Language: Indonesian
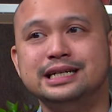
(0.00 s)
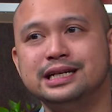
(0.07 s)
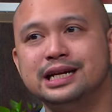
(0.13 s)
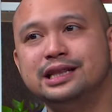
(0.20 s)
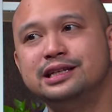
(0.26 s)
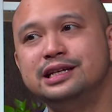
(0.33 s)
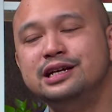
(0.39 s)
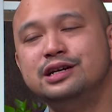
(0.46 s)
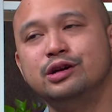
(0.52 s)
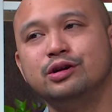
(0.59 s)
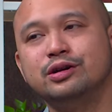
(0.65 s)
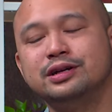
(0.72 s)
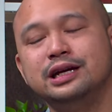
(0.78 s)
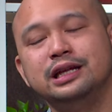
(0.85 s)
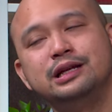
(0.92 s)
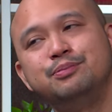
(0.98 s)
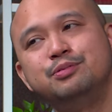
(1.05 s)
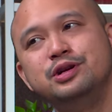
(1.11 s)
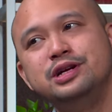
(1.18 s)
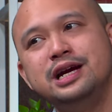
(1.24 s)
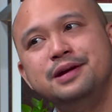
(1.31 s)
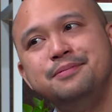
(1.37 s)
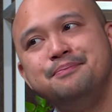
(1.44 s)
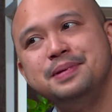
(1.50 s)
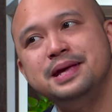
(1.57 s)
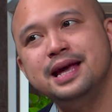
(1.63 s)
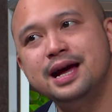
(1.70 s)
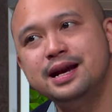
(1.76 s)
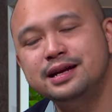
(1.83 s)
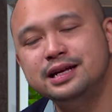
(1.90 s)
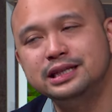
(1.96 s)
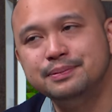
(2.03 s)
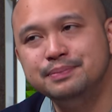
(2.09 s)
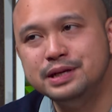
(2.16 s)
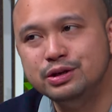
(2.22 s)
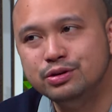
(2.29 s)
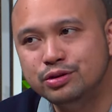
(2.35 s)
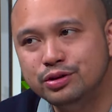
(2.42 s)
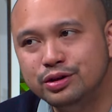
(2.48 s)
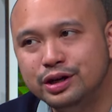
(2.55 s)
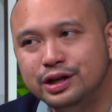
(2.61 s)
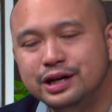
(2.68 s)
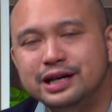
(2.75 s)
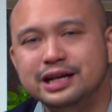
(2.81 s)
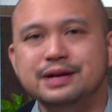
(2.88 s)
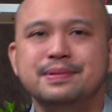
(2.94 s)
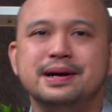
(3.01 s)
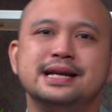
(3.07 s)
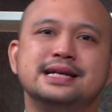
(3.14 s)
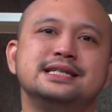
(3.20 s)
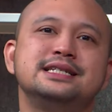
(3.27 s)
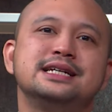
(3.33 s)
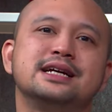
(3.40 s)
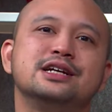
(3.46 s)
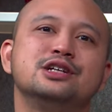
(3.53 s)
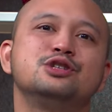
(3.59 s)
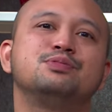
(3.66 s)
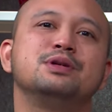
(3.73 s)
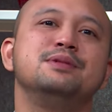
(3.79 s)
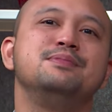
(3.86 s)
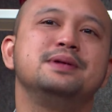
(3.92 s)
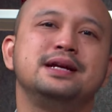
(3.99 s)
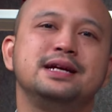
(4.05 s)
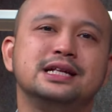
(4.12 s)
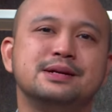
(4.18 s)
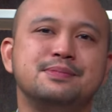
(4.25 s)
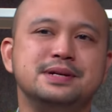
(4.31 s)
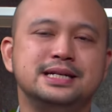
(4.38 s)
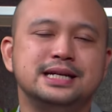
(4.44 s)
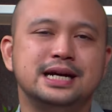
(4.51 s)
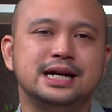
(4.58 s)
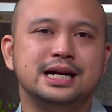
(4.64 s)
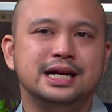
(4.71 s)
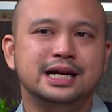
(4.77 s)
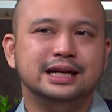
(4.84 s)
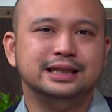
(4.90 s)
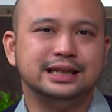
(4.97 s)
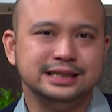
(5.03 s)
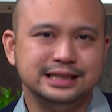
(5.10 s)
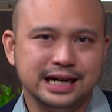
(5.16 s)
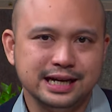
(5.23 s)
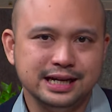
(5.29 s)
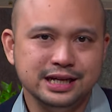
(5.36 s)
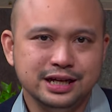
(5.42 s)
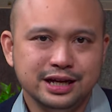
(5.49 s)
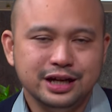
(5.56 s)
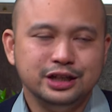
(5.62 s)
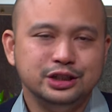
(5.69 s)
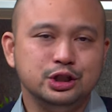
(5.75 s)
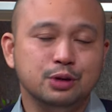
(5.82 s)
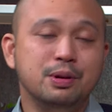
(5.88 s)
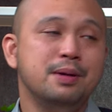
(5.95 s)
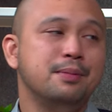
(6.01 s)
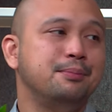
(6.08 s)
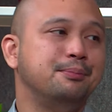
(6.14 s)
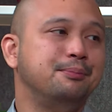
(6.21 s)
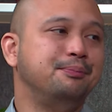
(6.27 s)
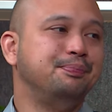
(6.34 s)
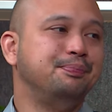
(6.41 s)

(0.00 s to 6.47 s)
The Secret. The Jadi kalau kita punya betul. impian, kita bingung gimana sih caranya supaya impian kita bisa terjadi. Iya, Coba... ternyata